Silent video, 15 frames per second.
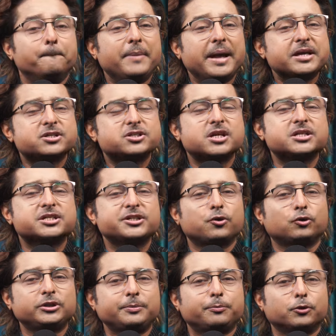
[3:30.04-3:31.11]
মেষ রাশির
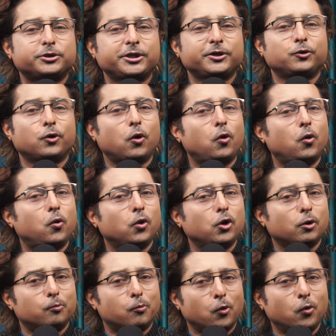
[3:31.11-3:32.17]
অধিপতি গ্রহ
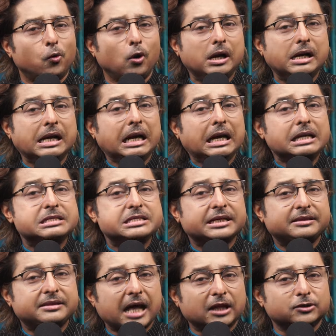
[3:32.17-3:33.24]
হল মঙ্গল যে
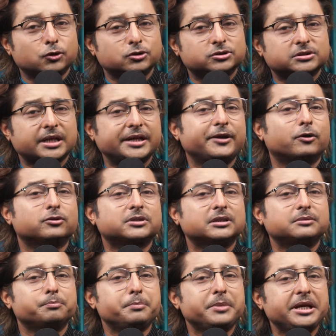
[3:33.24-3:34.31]
দ্বাদস্থানে
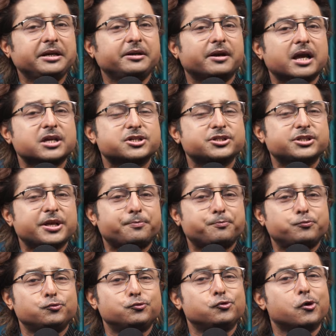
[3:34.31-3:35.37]
অর্থাৎ মীন রাশিতে
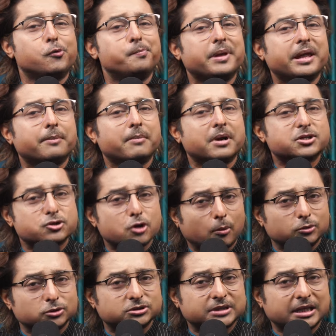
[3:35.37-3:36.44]
পুরো মে মাস
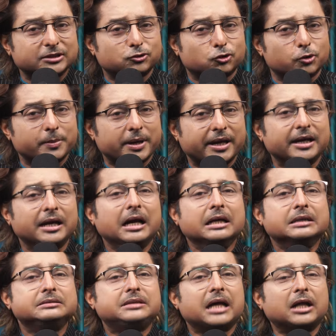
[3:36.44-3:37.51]
অবস্থান করবে
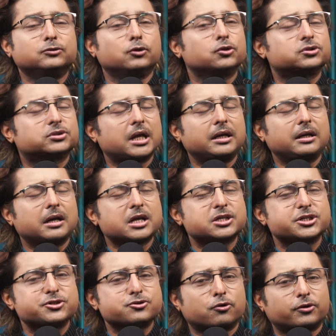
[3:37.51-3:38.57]
দ্বাদস্থান
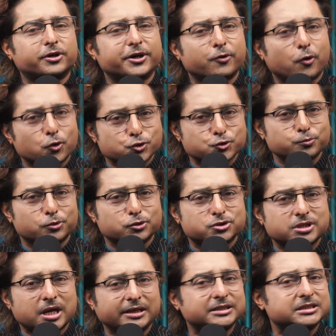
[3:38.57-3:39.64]
রাশিচক্রের অশুভ
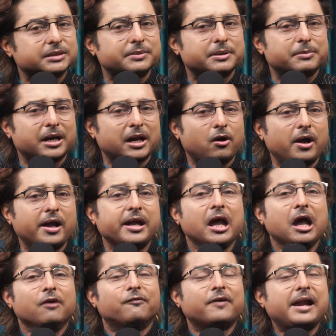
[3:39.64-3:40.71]
স্থান হিসেবে মানা হয়
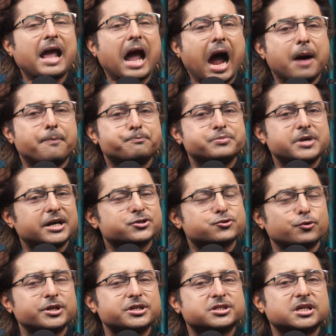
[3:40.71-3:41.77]
ফলে আপনার
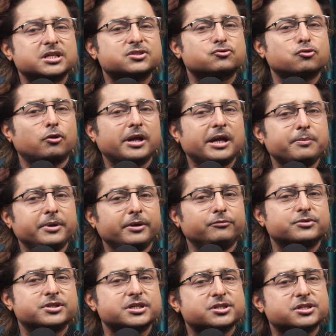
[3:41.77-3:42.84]
শরীর স্বাস্থ্য ইমিউন
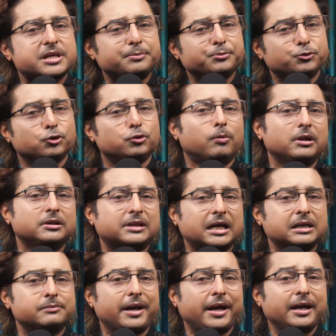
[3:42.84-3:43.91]
সিস্টেম দুর্বল
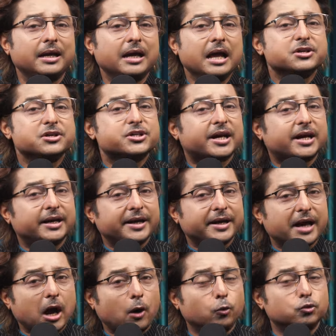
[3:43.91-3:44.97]
থাকবে সেখানে
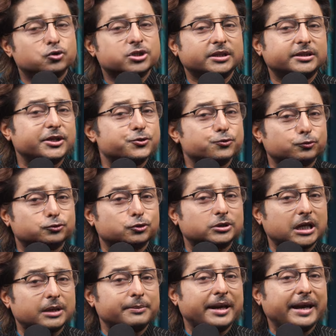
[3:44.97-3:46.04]
রাহুর সাথে যুক্ত
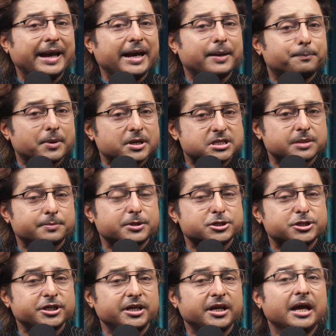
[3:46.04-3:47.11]
থাকবে এর
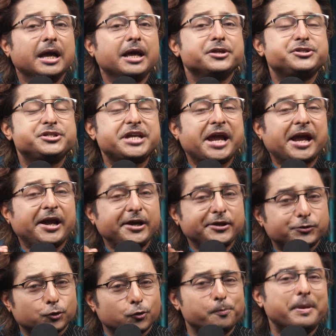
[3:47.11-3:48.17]
পাশাপাশি
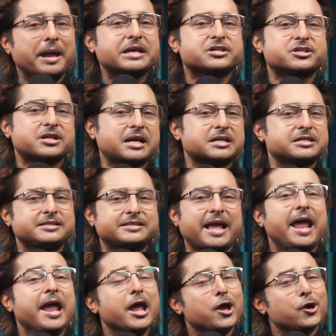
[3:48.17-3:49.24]
যেহেতু মেষ রাশিতে
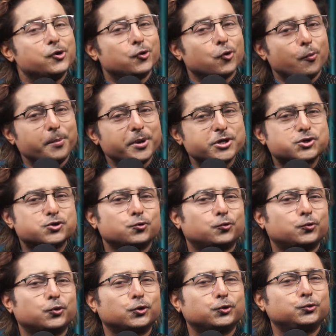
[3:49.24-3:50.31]
রবি
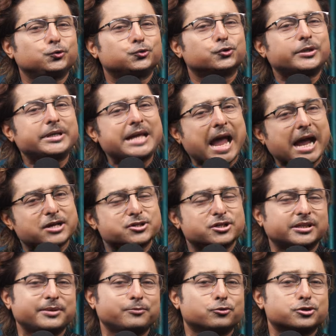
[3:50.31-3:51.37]
শুক্র দুজনেই
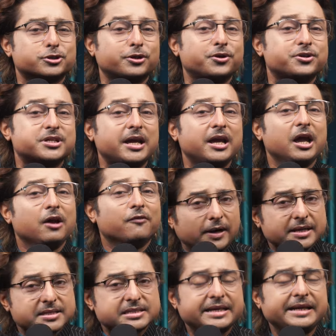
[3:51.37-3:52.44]
একসাথে বসে রয়েছে
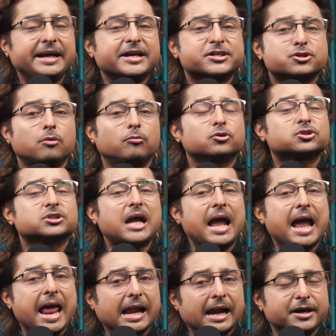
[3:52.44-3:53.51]
ফলে স্কিনের সমস্যা
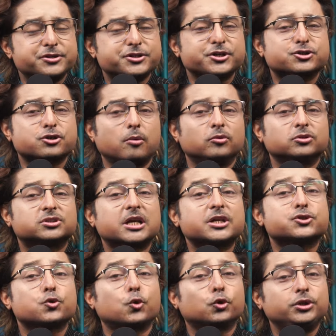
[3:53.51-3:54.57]
অ্যালার্জির সমস্যা
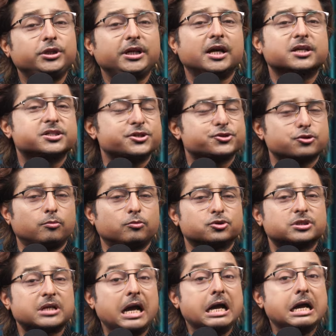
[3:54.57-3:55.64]
সর্দি কাশির
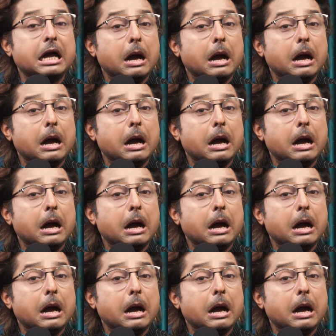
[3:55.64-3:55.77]
সমস্যা